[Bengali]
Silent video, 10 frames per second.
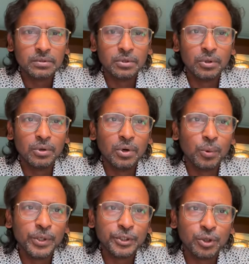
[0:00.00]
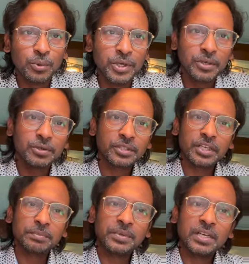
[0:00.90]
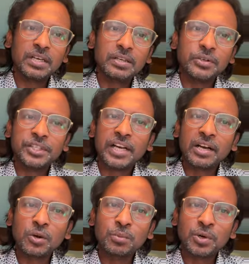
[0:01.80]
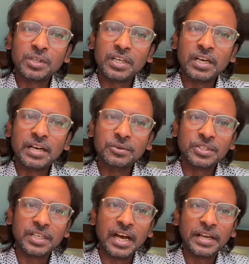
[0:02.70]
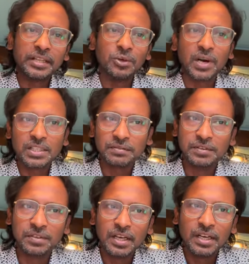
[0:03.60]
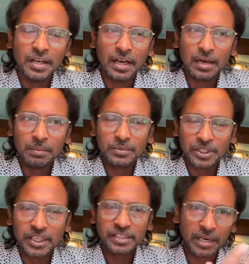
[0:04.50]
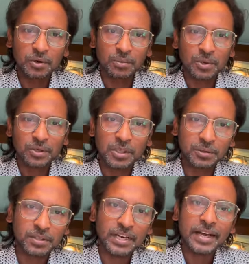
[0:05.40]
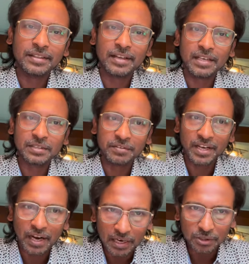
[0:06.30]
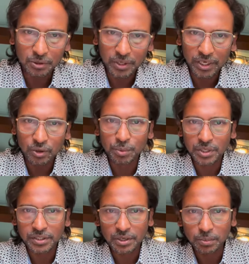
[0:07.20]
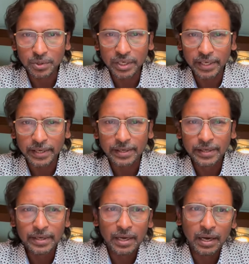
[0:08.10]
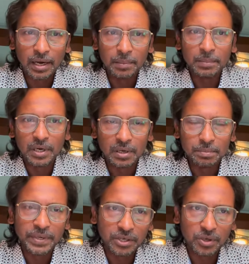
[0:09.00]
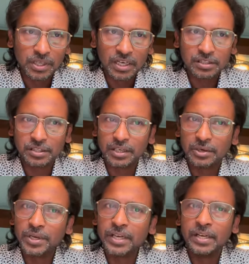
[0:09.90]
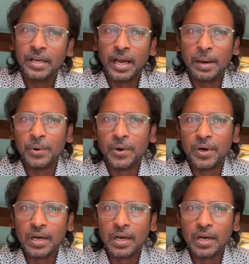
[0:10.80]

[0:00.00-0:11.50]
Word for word: তো ওই সময় হচ্ছে আপনার ওই সেনা কর্মকর্তা আর হচ্ছে নাহিদ ও আসিফ সে সেনা কর্মকর্তা হচ্ছে নাহিদ আর আসিফকে ঘাট ধরে উপদেষ্টা রুম থেকে বের করে দেওয়ার চেষ্টা করে এবং